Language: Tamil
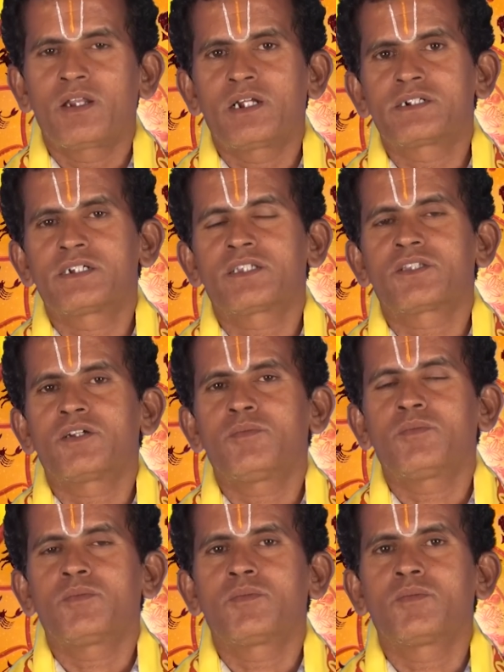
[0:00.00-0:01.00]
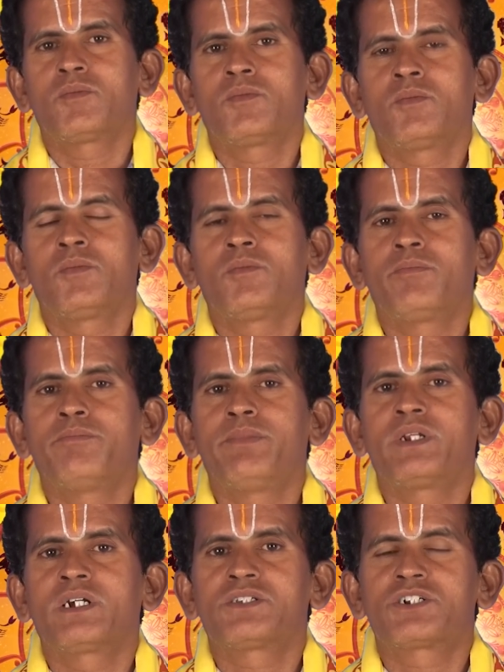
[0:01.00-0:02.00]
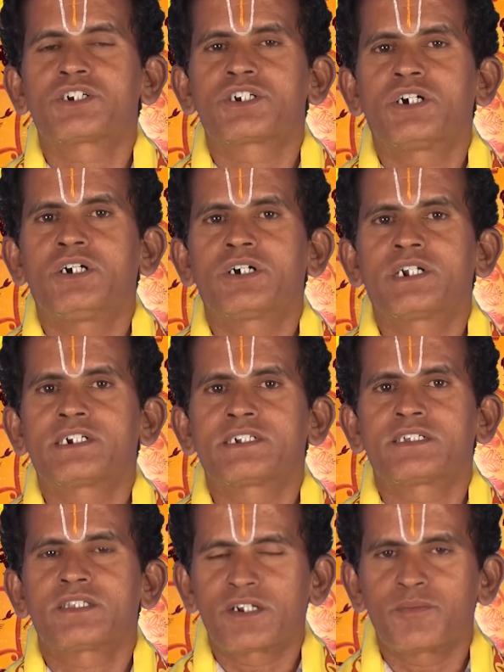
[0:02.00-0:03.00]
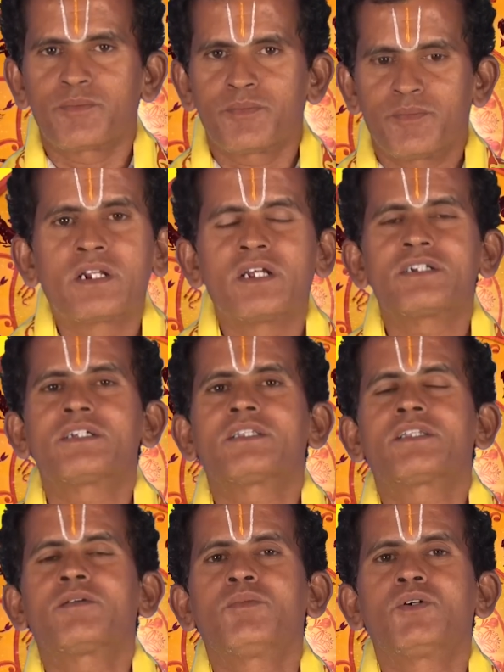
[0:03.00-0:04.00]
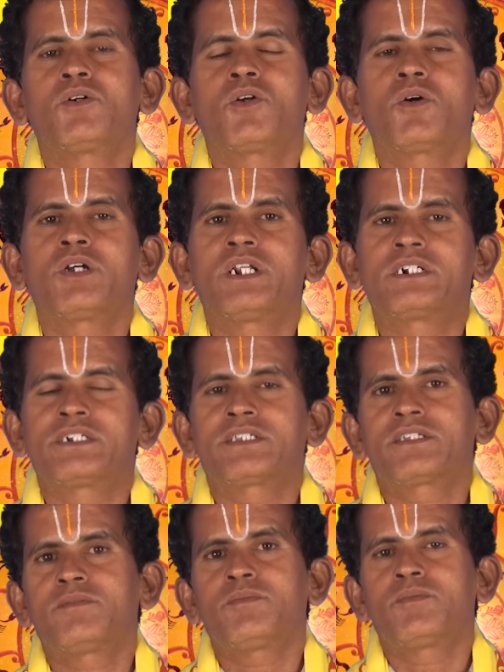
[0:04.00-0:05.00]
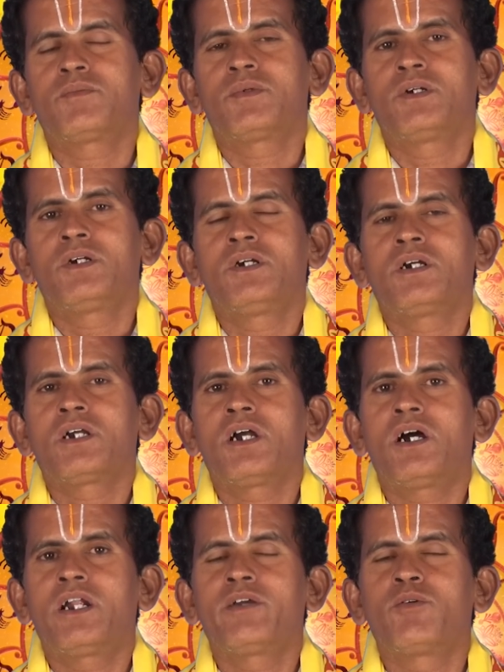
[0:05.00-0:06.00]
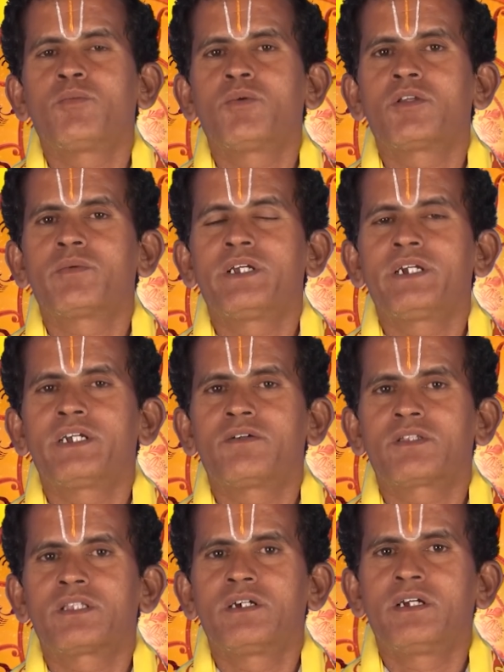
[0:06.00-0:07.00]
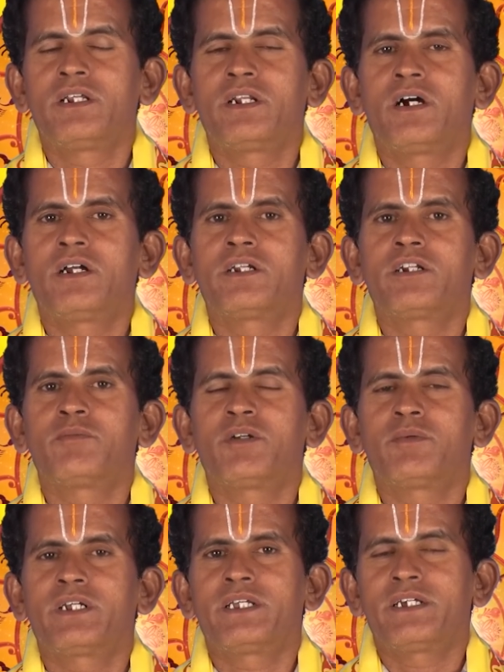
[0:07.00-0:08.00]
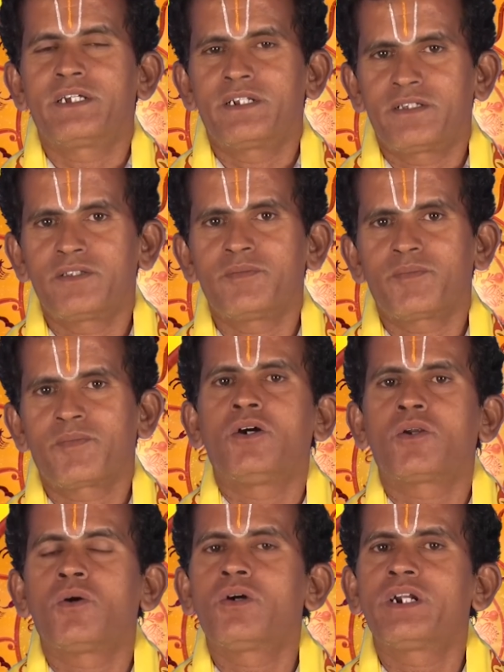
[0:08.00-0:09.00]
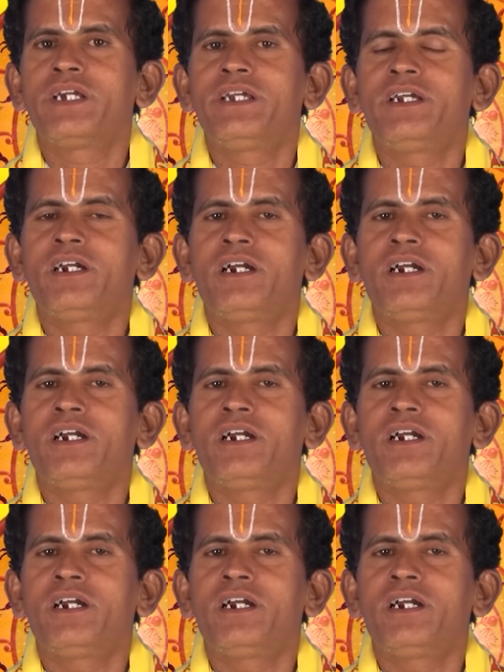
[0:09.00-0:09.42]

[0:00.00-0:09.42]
நட்சத்திரம் மிருகசிருஷா நட்சத்திரம் நட்சத்திரம் ரோகிணி நட்சத்திரம் காலை ஒம்பது மணி இருபத்தி நாலு நிமிடம் வரை இருக்கிறது ரோகிணி